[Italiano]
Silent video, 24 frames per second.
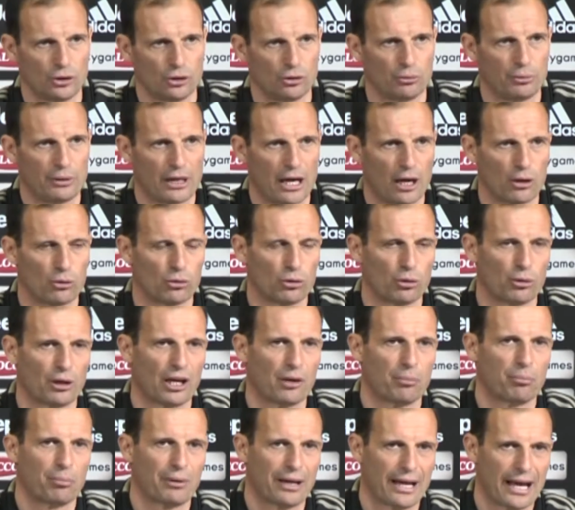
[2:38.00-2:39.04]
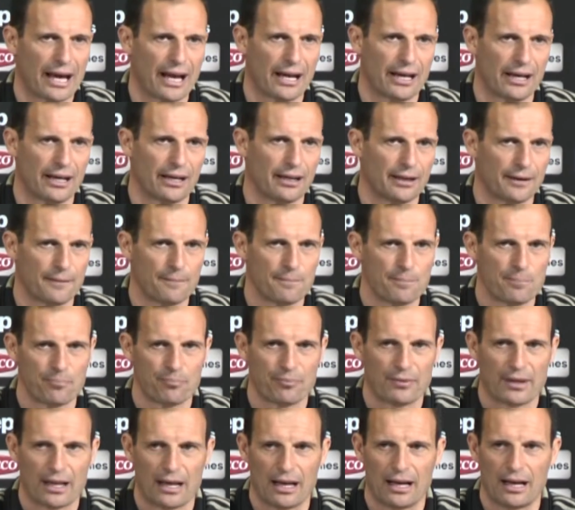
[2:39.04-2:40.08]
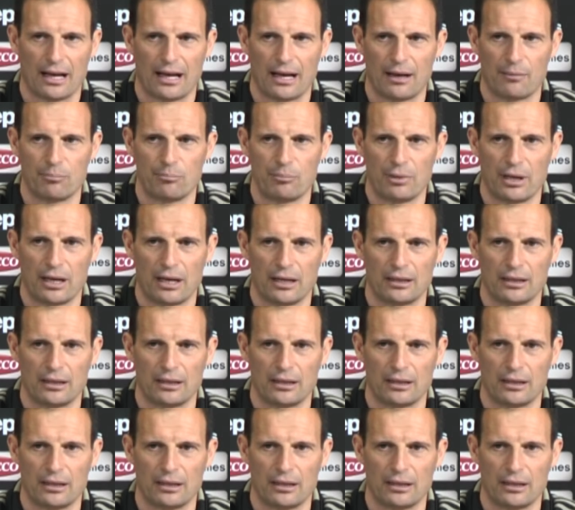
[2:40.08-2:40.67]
Io mi auguro che Ken abbia